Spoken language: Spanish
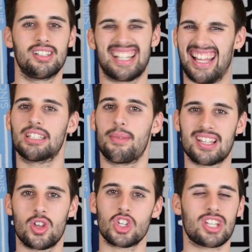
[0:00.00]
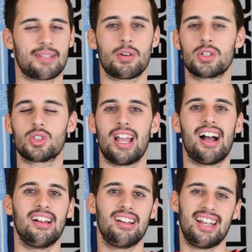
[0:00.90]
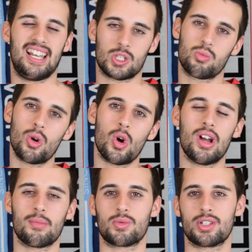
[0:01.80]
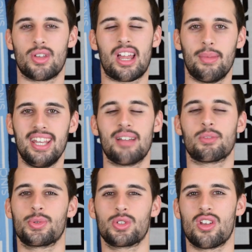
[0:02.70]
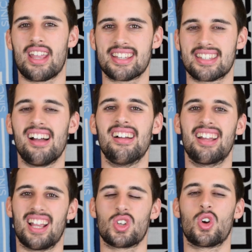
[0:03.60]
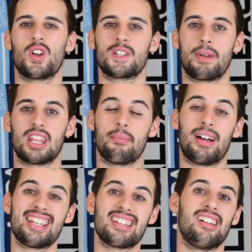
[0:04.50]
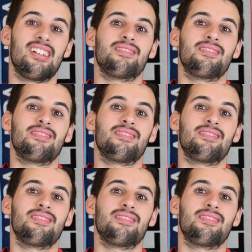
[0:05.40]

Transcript: se quedan demasiado sosas. Hemos visto ya el asburgo hemos visto ya Arminia, hemos visto ya esta, que son colores principales.